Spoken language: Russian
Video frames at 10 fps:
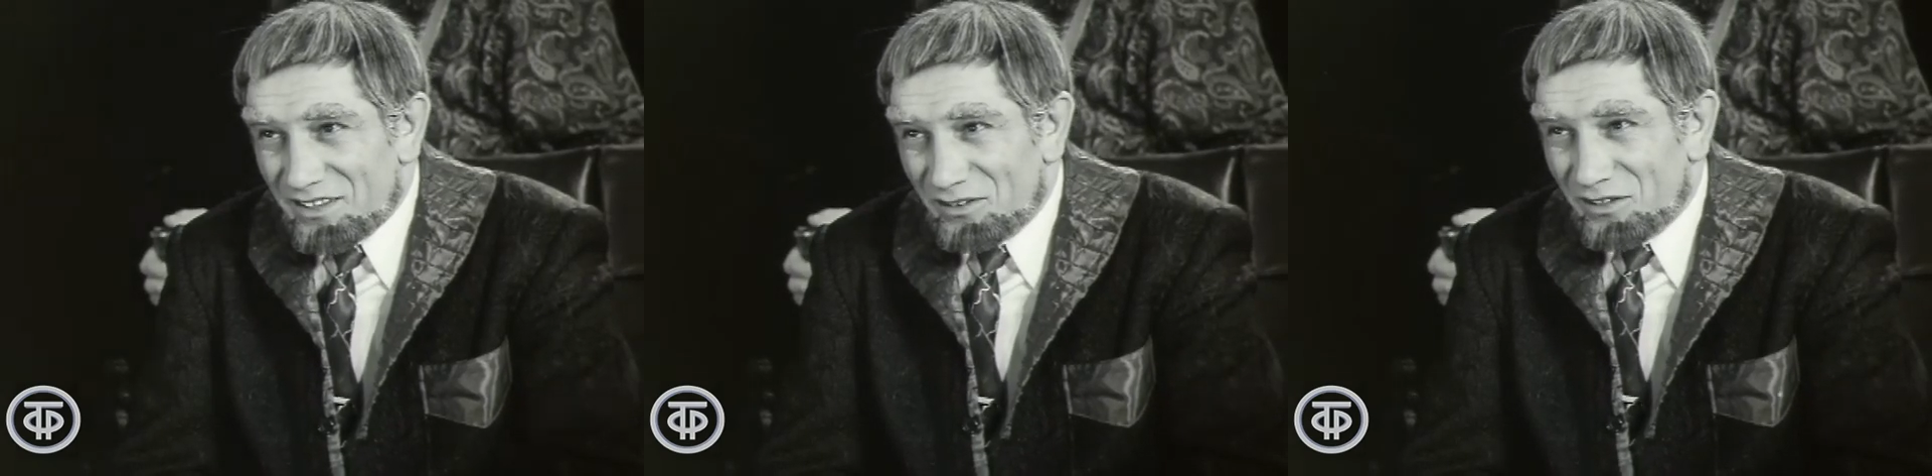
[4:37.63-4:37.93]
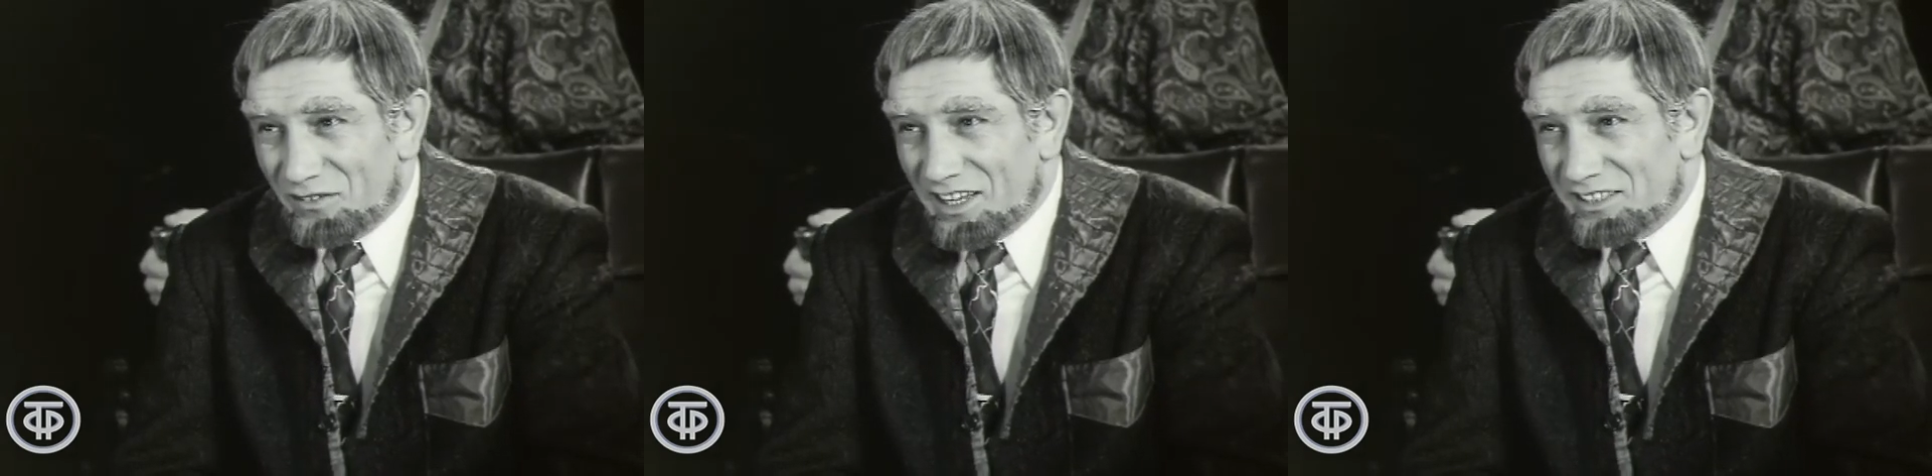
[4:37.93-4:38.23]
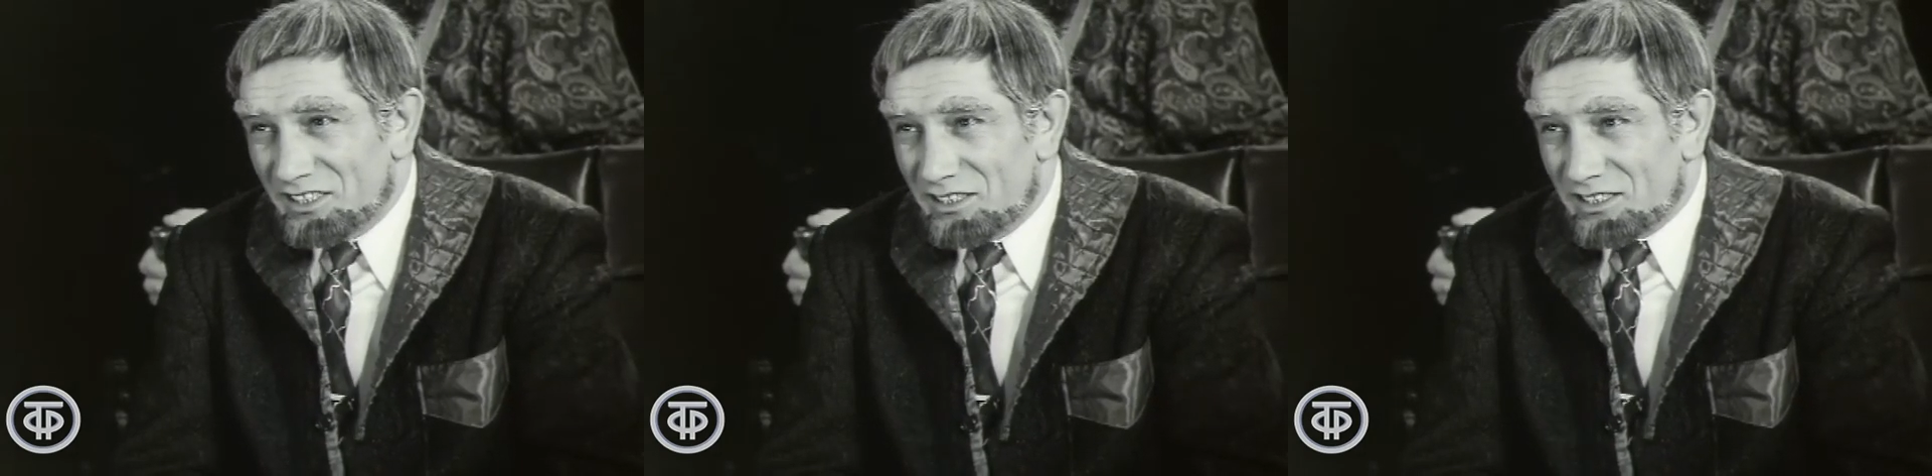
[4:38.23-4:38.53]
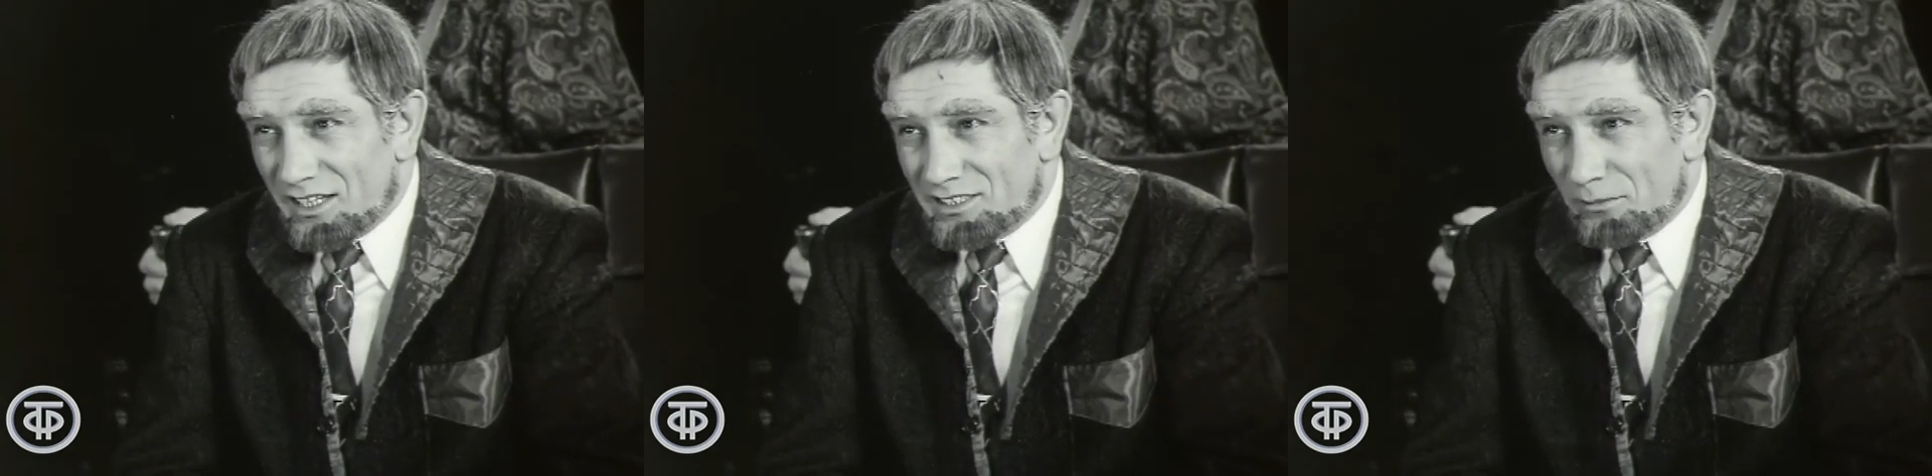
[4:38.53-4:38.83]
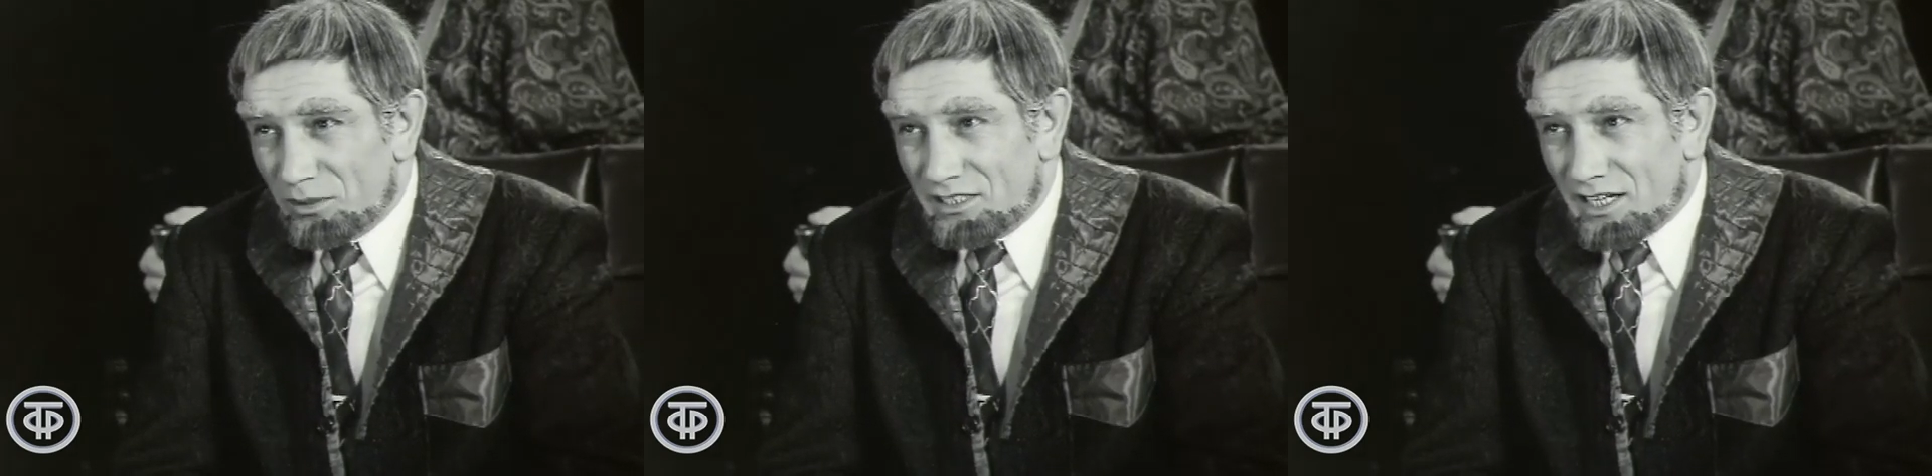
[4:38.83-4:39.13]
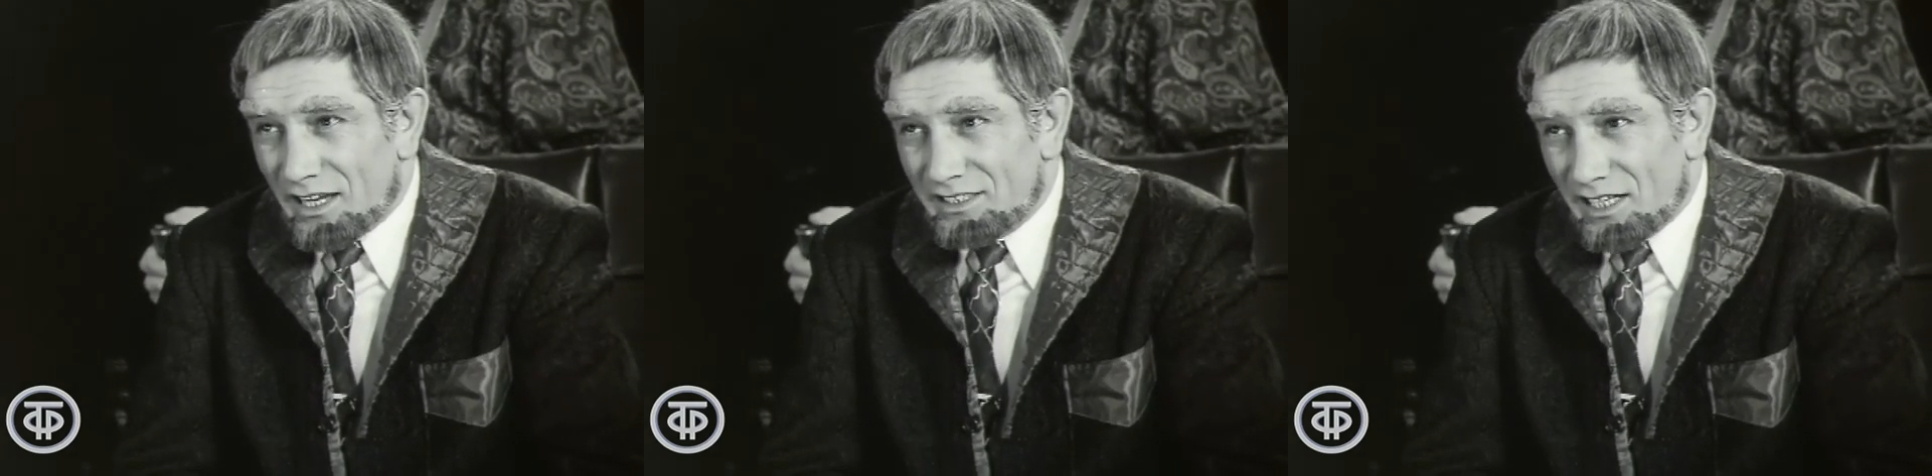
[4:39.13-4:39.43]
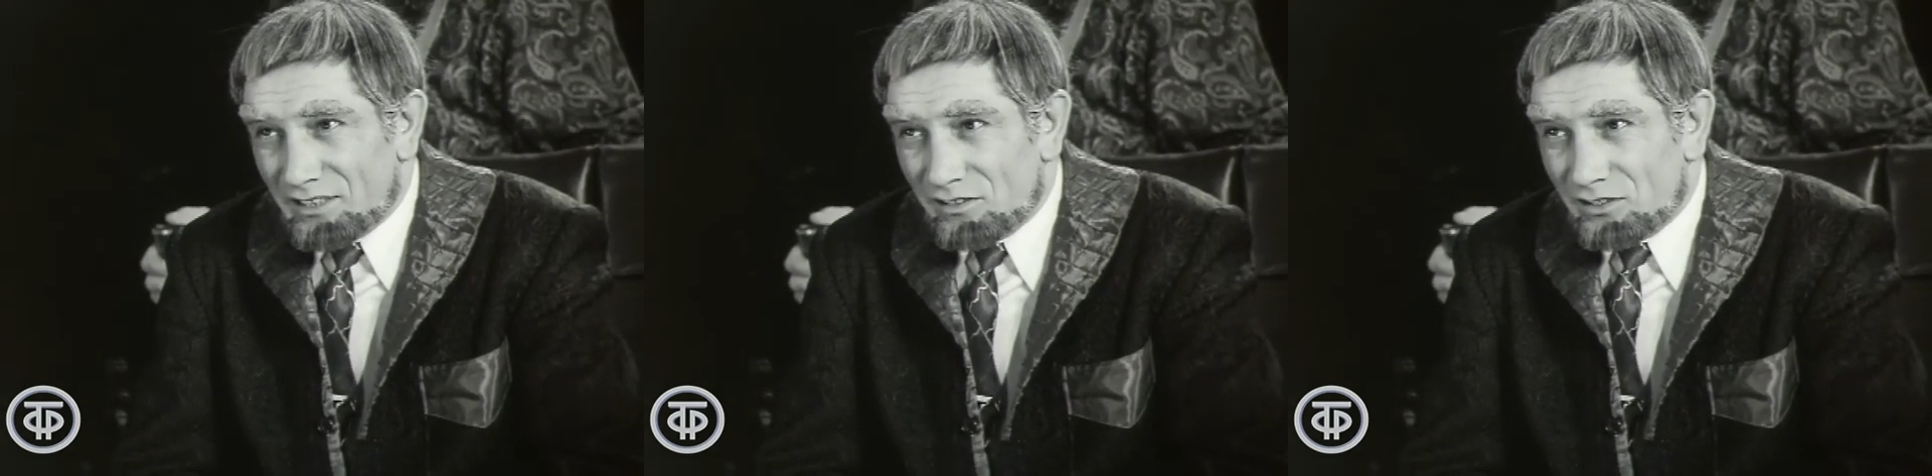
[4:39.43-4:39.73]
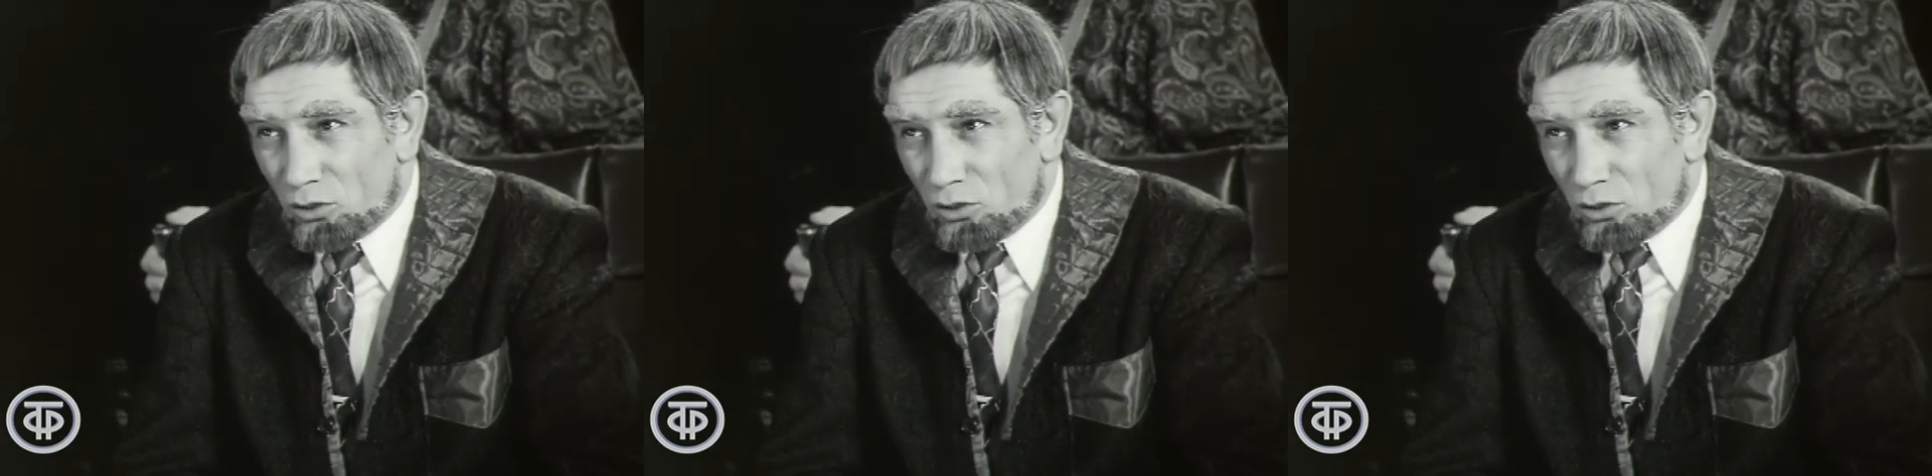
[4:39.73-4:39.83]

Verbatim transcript: И твоя сенсация без доказательств